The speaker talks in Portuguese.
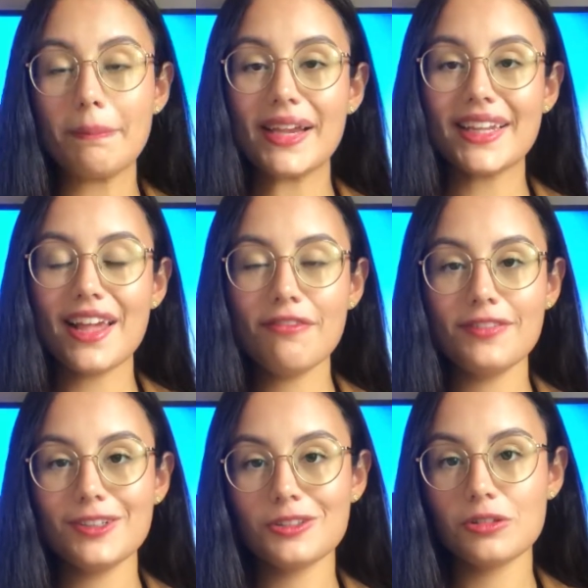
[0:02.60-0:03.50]
Perder
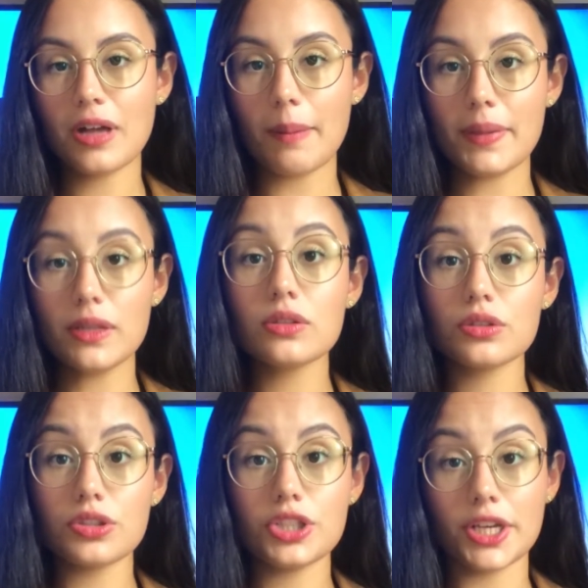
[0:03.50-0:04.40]
fios do cabelo
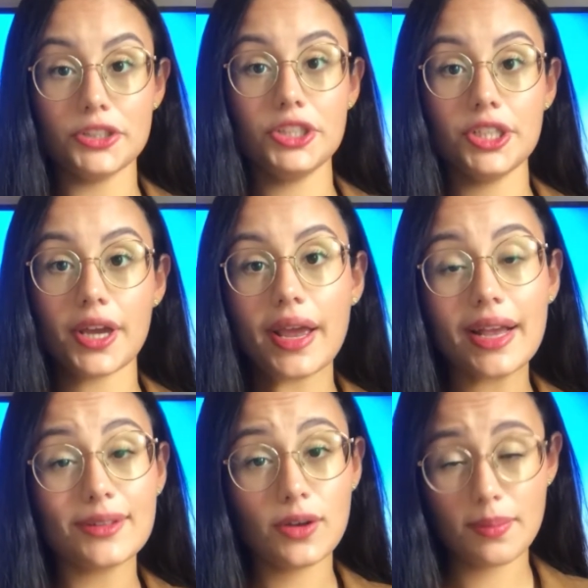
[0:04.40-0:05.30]
no dia a dia
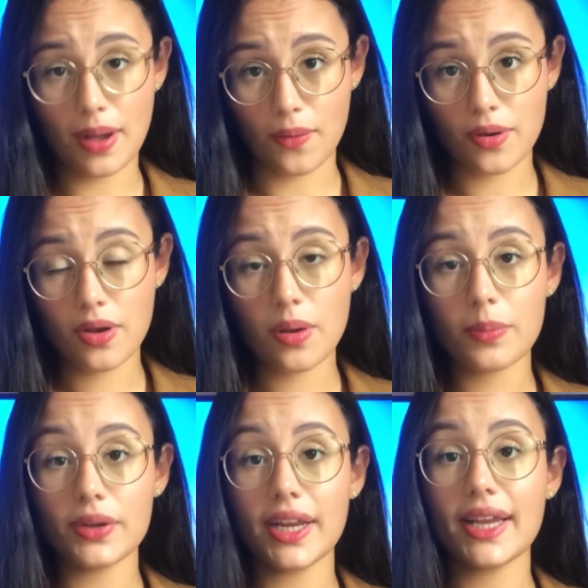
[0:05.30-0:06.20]
é normal,
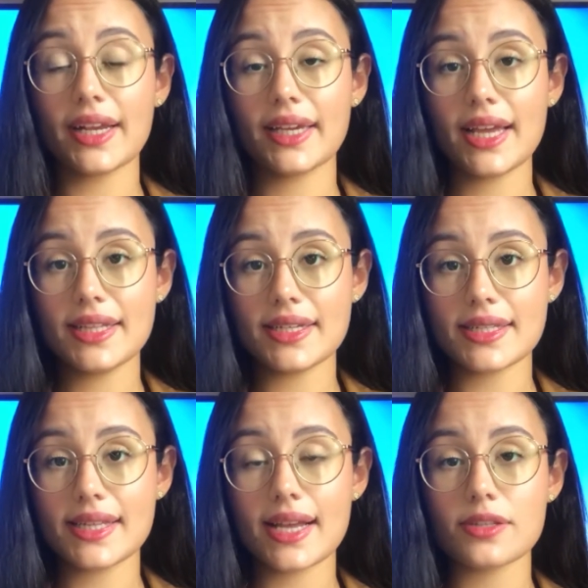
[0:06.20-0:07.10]
porém a queda em
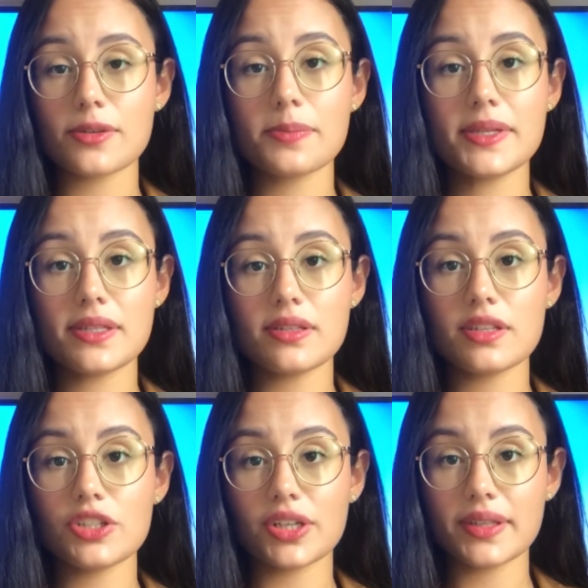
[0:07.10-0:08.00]
excesso
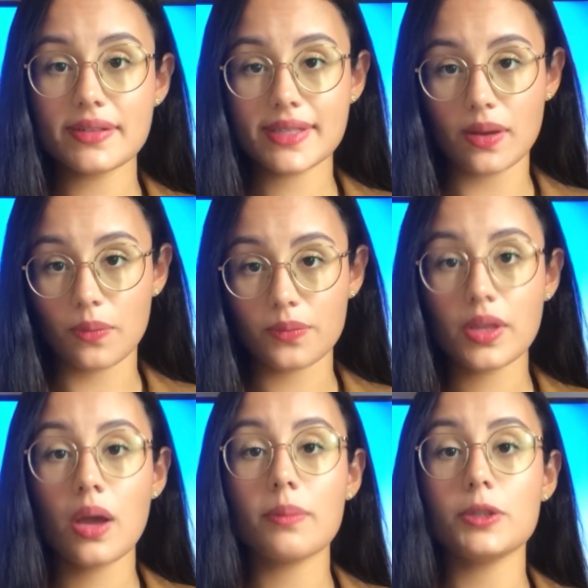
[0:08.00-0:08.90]
precisa de atenção,
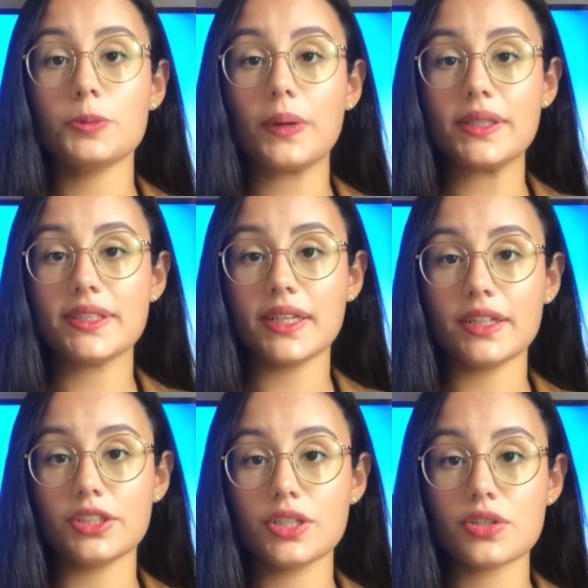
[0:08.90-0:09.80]
pois pode ser
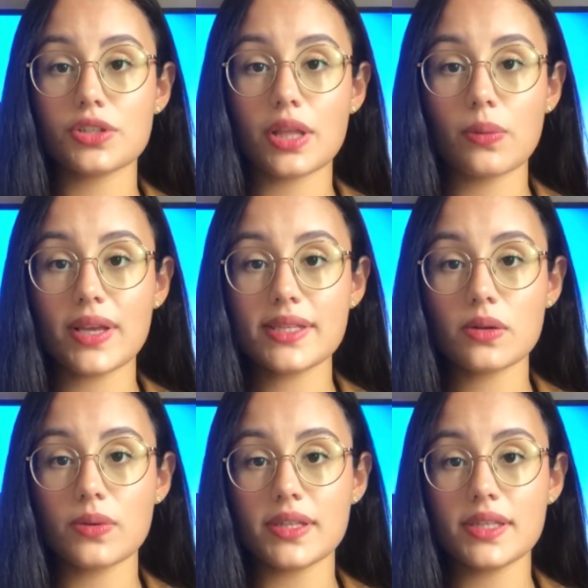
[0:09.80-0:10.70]
indício da doença
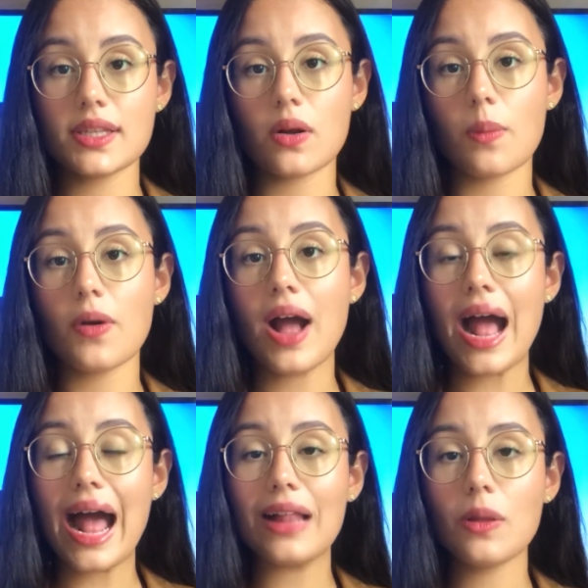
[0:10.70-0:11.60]
conhecida como
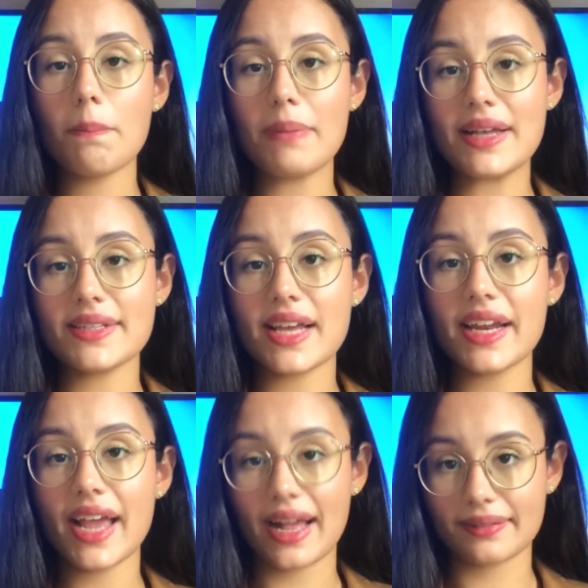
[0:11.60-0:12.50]
alopecia
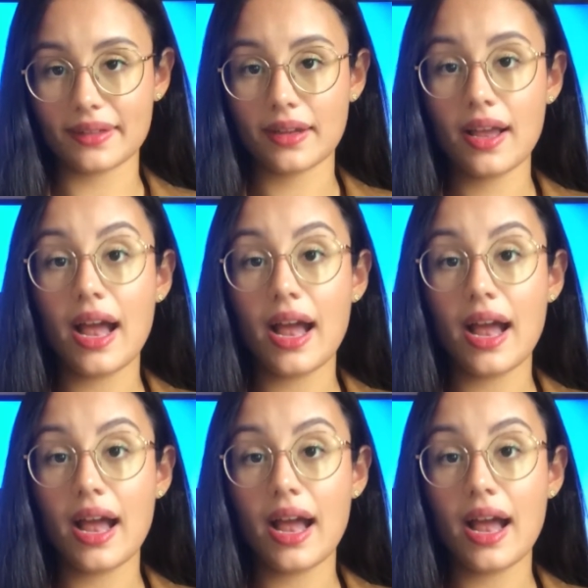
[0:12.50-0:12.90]
areata.